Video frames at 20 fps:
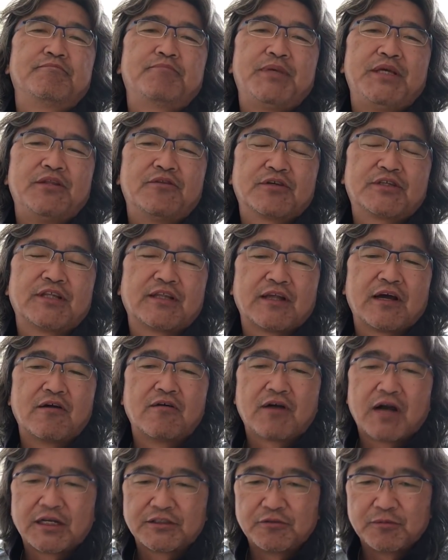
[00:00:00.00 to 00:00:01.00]
ピンときた単
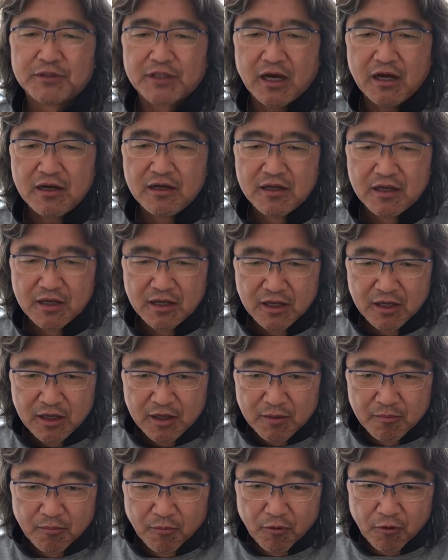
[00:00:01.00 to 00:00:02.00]
語を書き留めた
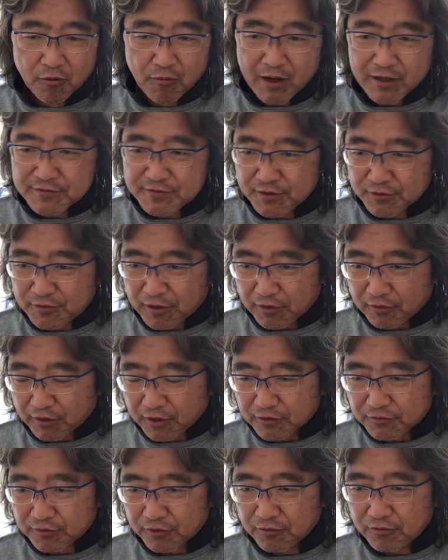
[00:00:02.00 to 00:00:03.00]
もうワンセットあるか
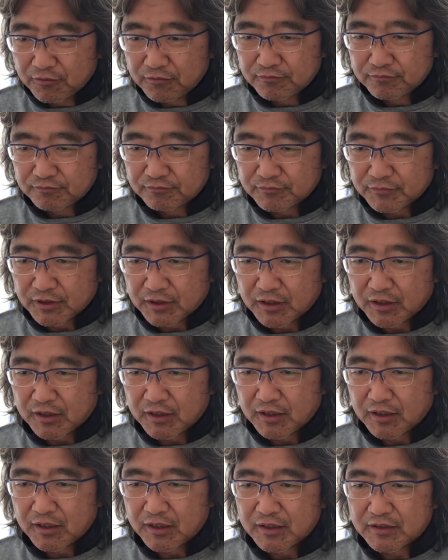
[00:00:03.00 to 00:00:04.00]
らいくよ。
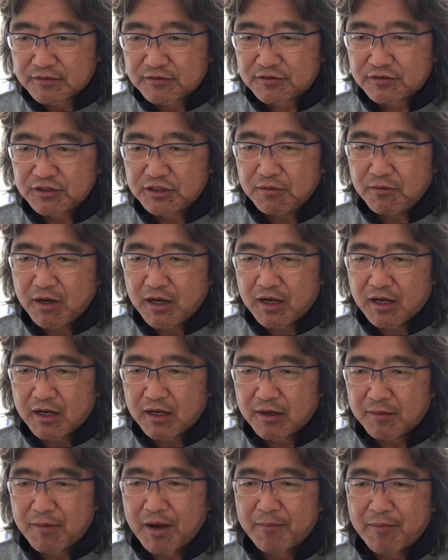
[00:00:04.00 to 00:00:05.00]
えー、次
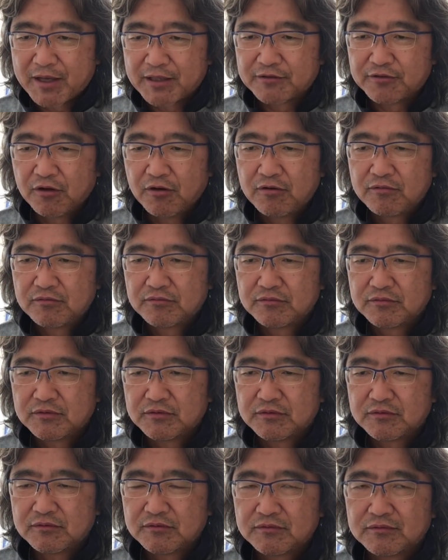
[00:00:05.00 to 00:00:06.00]
は、あまあまあいくよ。
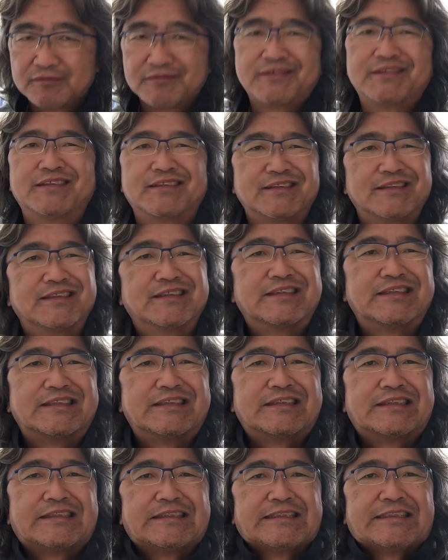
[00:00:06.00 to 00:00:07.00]
う
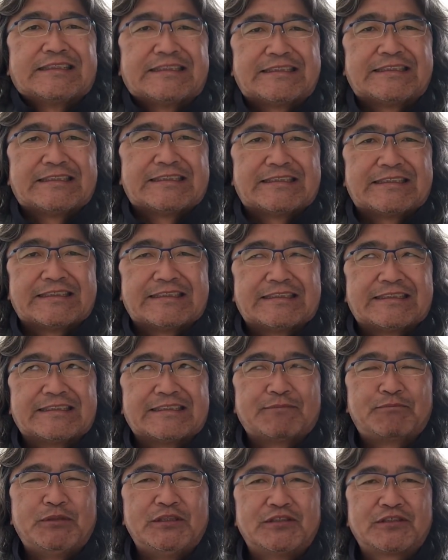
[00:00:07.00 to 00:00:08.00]

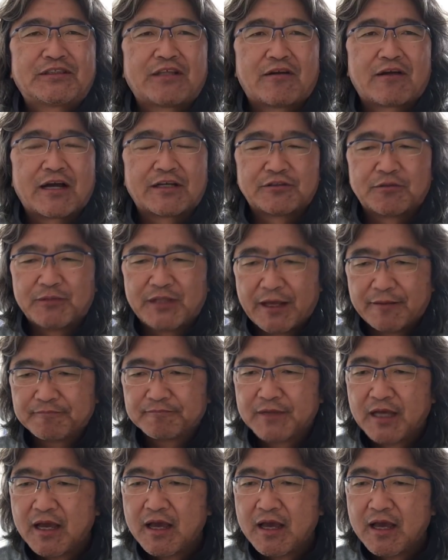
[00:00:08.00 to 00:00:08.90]
ん、ピンときたの書き留めて。